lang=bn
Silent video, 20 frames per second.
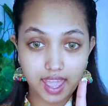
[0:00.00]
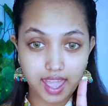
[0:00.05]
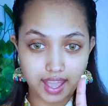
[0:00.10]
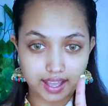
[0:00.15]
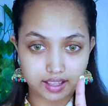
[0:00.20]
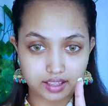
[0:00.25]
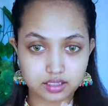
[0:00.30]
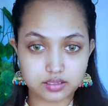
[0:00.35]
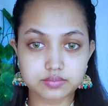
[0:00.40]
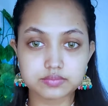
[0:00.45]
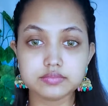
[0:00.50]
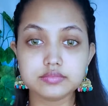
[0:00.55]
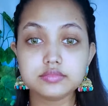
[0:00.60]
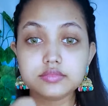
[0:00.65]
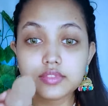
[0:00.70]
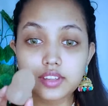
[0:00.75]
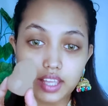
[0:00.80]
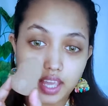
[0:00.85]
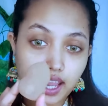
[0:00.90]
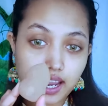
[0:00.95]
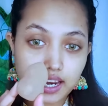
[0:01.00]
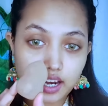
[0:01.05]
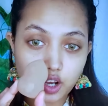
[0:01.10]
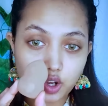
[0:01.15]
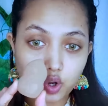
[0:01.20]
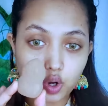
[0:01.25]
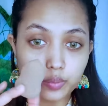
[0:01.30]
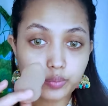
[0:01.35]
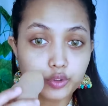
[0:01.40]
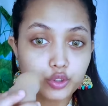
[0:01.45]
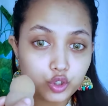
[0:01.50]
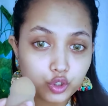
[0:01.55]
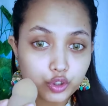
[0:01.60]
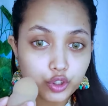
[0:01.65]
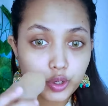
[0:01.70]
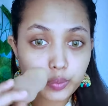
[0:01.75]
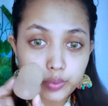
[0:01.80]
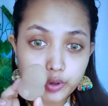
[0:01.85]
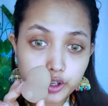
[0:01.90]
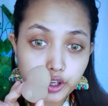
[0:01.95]
এক এইরকম
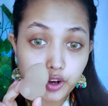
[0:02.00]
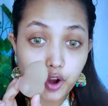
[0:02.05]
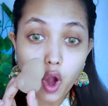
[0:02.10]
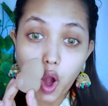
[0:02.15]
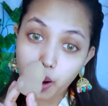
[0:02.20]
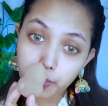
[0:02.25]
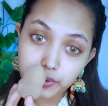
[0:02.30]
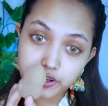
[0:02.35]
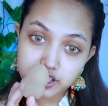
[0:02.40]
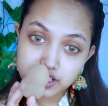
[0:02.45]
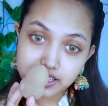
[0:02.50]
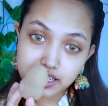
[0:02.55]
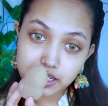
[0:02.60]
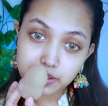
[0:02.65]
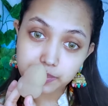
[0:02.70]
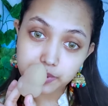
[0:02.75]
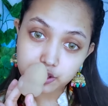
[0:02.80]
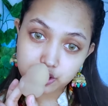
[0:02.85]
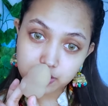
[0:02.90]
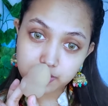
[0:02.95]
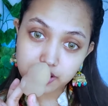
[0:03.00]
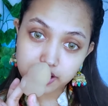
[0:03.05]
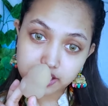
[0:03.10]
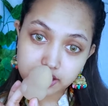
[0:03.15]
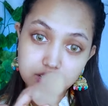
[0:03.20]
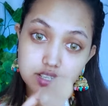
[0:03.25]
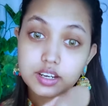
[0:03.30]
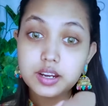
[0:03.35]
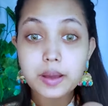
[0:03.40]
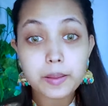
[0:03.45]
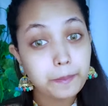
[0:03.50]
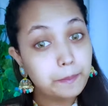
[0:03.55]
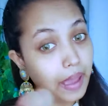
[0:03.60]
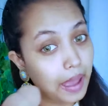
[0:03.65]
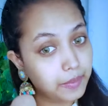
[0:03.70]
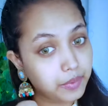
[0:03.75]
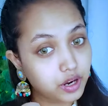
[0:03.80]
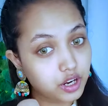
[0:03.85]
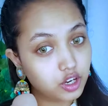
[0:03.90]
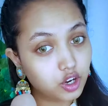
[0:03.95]
মুন্ডু অপরিষ্কার বিউটি ব্লেন্ডার
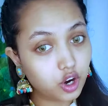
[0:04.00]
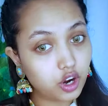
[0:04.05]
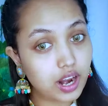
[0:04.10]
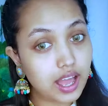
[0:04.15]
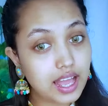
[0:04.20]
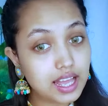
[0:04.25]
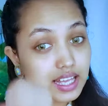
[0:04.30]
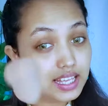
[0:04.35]
ব্যবহার করা